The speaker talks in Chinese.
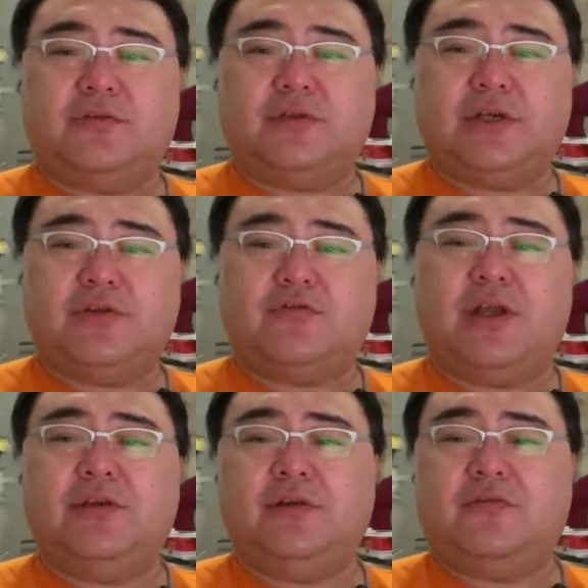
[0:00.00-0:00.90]
这个
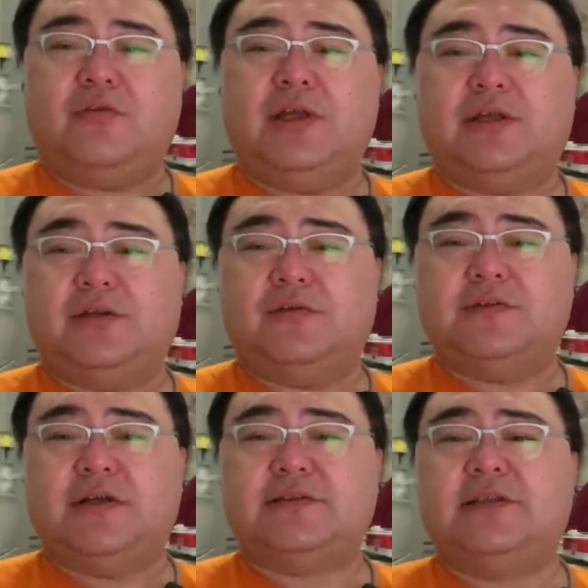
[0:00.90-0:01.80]
专营的东
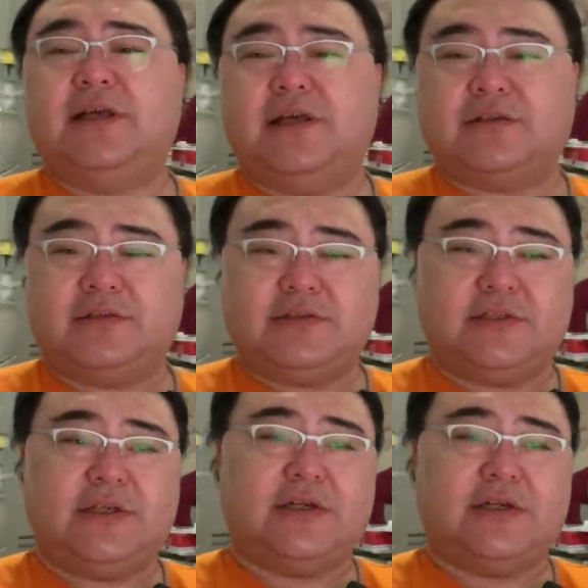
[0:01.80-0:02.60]
西，到今天也是，其实也